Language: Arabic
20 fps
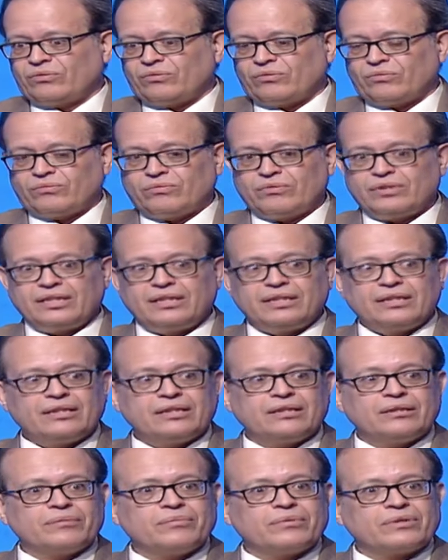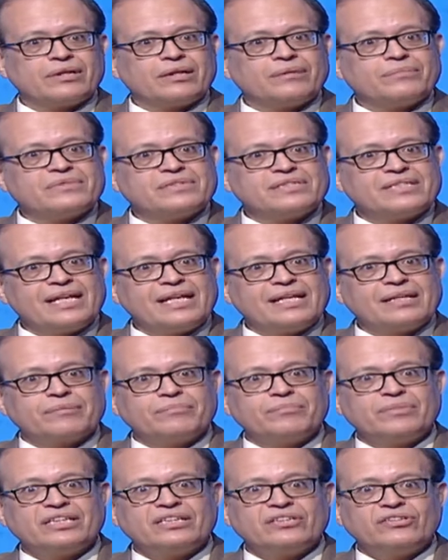وبالرغم من ذلك
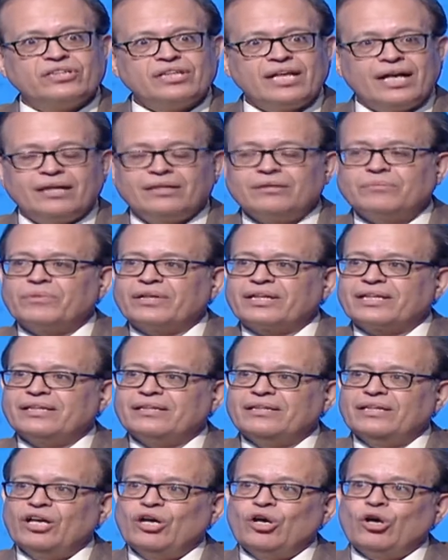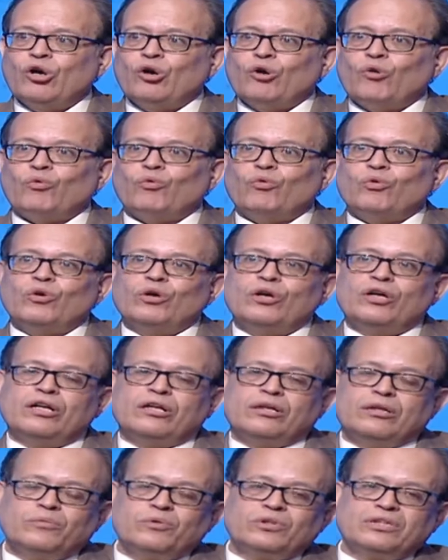بيديها للمريض
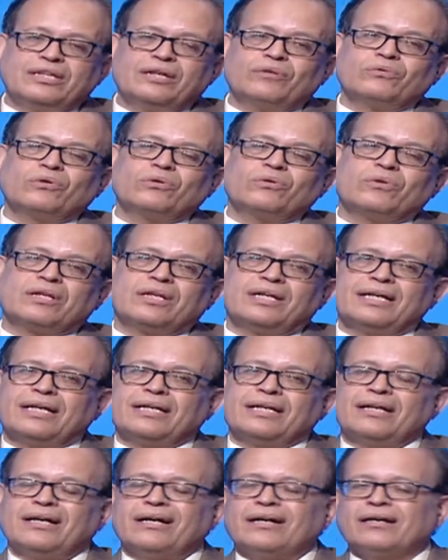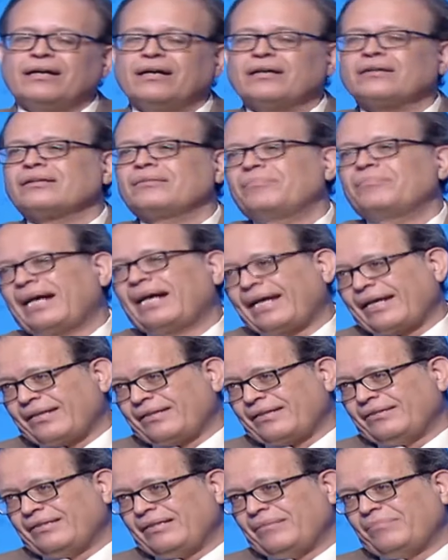ولمده ويقول والله انا هنجرب معاك
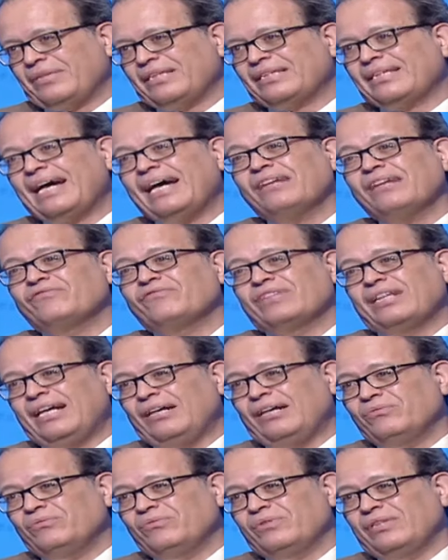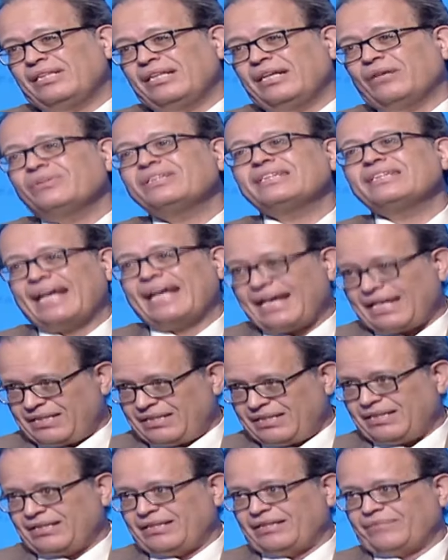طب ما انت عارف من الاول لو انت
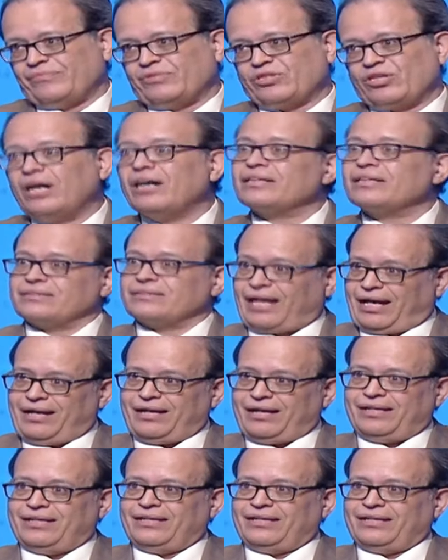يعني مشخص صح